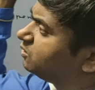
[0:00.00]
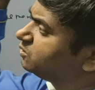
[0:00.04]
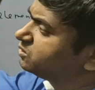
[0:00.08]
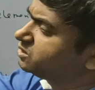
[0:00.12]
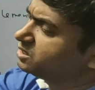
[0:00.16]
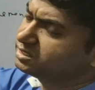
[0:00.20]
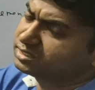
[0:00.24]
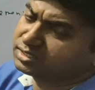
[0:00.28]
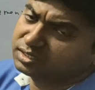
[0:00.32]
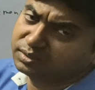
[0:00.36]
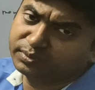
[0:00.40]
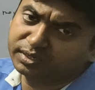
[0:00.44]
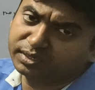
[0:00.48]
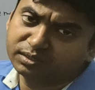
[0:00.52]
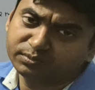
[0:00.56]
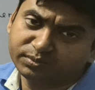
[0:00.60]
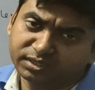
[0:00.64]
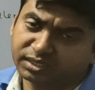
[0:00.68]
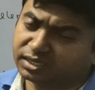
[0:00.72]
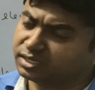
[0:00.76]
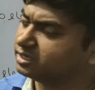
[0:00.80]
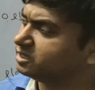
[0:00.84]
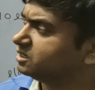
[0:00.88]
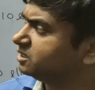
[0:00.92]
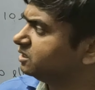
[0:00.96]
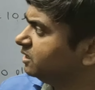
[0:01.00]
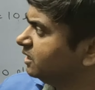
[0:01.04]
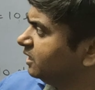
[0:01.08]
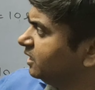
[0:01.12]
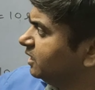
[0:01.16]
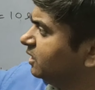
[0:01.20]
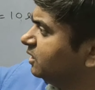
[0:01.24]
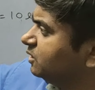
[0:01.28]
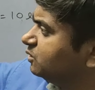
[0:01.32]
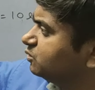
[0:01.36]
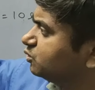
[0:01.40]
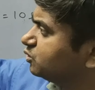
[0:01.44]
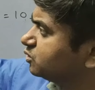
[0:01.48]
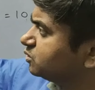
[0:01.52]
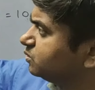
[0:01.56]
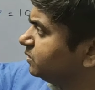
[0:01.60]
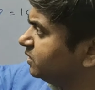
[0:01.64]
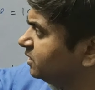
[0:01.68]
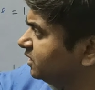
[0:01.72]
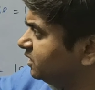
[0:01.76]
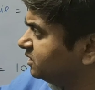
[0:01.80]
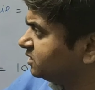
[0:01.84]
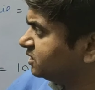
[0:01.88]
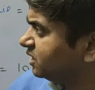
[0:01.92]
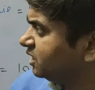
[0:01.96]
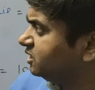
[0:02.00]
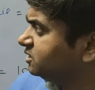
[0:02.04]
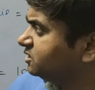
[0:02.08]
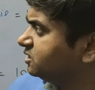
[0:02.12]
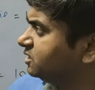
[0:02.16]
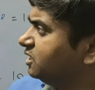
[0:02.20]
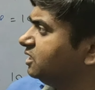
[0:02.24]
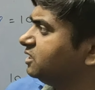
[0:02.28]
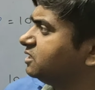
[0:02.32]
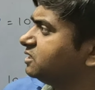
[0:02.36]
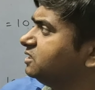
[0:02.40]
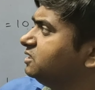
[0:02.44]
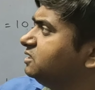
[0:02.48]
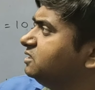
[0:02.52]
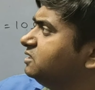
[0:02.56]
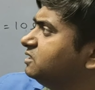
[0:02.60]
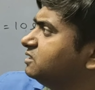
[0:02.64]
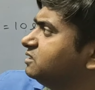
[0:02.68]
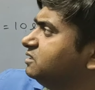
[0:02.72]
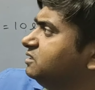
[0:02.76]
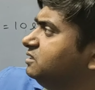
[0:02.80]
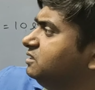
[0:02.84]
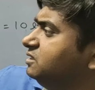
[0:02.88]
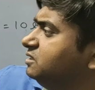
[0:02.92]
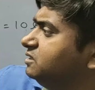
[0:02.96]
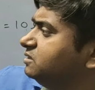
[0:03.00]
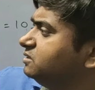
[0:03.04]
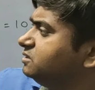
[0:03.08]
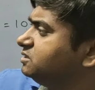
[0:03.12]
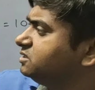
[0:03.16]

क्या होता है इसके बारे में बताना है तो उसमें यही सारी चीज़ें लिखनी है कि